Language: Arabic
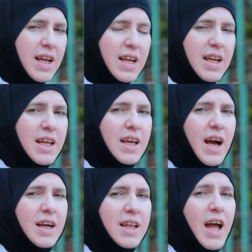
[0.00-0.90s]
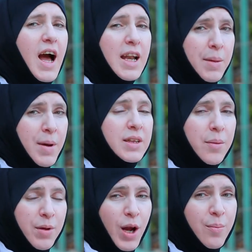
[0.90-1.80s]
لاداء العباده
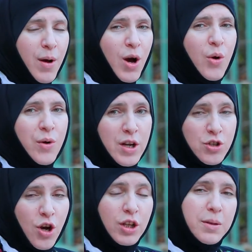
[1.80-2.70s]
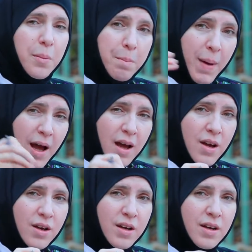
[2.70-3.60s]
برغبه ونشاط مع
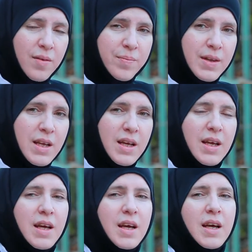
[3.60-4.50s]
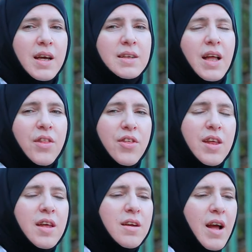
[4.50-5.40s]
آه،
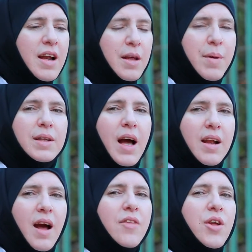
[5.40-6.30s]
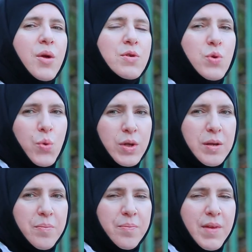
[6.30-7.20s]
تاثير العباده على اثري وسلوكي.